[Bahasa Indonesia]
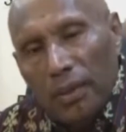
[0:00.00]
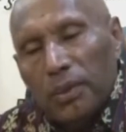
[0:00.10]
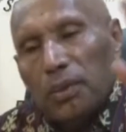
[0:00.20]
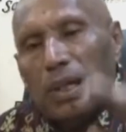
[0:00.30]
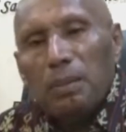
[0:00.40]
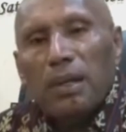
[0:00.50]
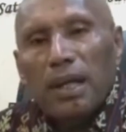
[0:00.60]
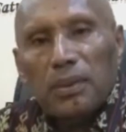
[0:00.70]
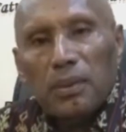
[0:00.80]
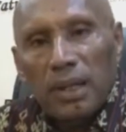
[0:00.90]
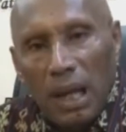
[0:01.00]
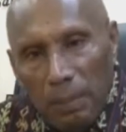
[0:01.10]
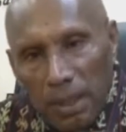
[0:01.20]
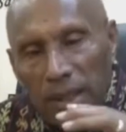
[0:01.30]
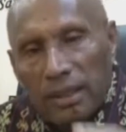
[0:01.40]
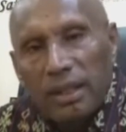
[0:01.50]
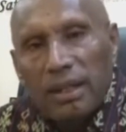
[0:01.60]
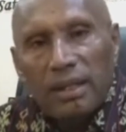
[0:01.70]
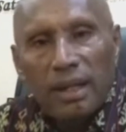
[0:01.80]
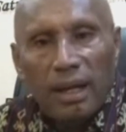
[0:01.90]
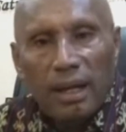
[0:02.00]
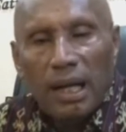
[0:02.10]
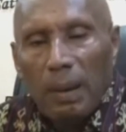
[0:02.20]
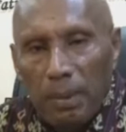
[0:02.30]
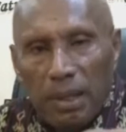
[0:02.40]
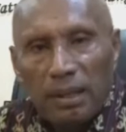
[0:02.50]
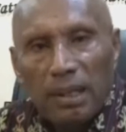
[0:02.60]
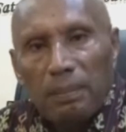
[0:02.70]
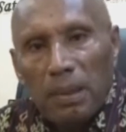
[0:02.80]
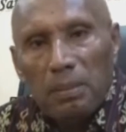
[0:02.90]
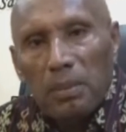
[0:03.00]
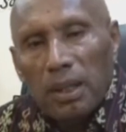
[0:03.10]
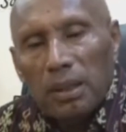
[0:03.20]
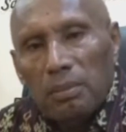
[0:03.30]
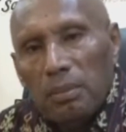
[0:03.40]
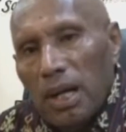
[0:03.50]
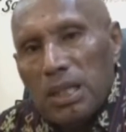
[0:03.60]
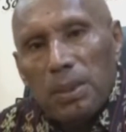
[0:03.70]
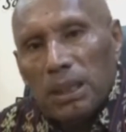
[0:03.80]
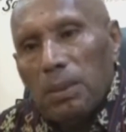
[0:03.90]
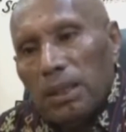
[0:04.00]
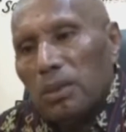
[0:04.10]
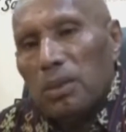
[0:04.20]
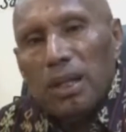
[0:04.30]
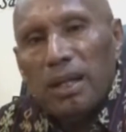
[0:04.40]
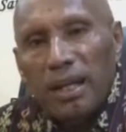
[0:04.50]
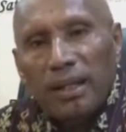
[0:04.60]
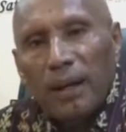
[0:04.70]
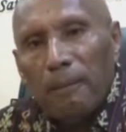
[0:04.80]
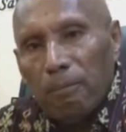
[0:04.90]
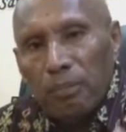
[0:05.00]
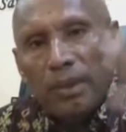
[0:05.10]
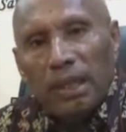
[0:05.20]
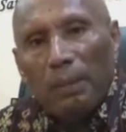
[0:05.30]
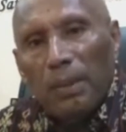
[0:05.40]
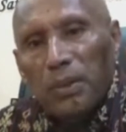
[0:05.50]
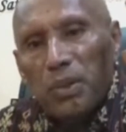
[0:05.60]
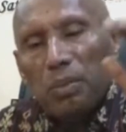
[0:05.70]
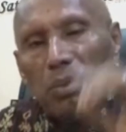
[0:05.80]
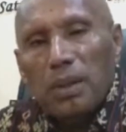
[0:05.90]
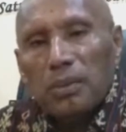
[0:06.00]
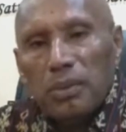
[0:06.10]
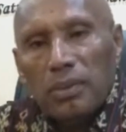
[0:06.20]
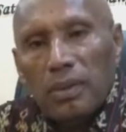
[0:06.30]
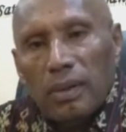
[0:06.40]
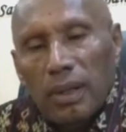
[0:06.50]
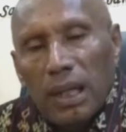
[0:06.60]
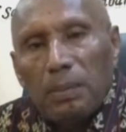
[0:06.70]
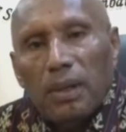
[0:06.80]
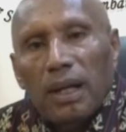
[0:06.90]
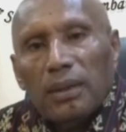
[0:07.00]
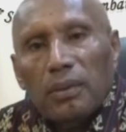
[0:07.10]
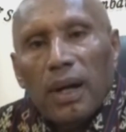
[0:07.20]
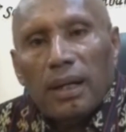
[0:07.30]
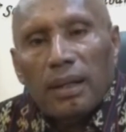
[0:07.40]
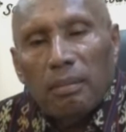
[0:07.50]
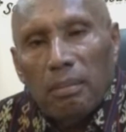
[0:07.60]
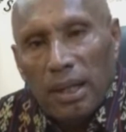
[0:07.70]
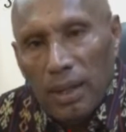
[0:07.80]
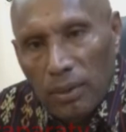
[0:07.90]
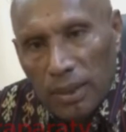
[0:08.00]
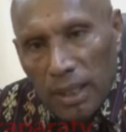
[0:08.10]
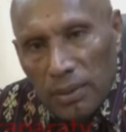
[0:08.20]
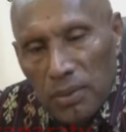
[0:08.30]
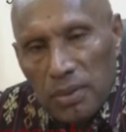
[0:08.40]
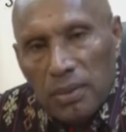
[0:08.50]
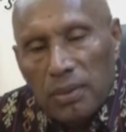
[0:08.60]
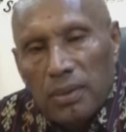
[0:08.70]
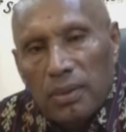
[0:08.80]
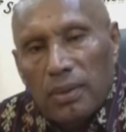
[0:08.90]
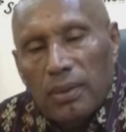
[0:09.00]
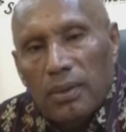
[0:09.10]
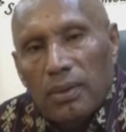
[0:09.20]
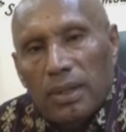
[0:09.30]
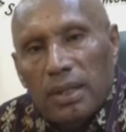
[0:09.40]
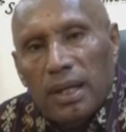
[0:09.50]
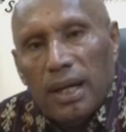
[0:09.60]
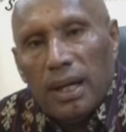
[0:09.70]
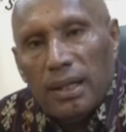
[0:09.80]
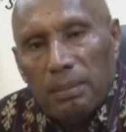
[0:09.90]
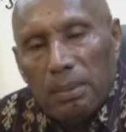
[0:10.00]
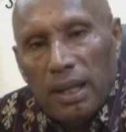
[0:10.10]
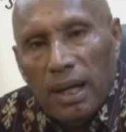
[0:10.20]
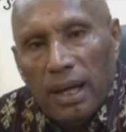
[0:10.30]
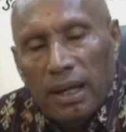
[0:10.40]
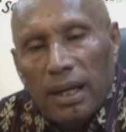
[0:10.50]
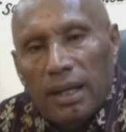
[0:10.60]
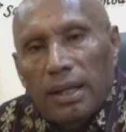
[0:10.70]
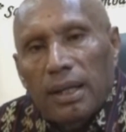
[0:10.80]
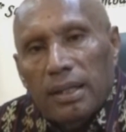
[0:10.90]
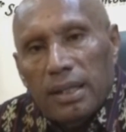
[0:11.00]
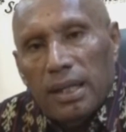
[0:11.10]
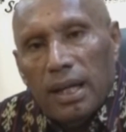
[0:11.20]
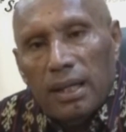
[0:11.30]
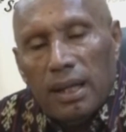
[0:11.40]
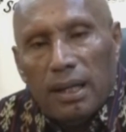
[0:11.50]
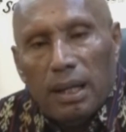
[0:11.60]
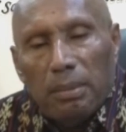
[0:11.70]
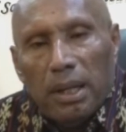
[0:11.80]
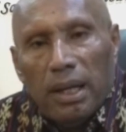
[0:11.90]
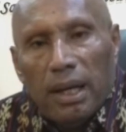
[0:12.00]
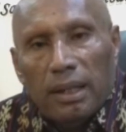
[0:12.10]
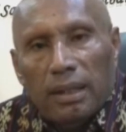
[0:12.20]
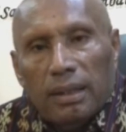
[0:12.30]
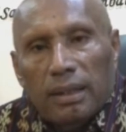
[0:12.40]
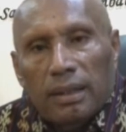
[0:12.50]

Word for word: untuk kemuliaan Tuhan apa yang kita kerjakan apa yang kita perbuat bukan semata-mata untuk diri kita tapi itu semua untuk kemuliaan Tuhan. Maka kota ini terus e, dijaga, dipelihara sehingga ada kedamaian,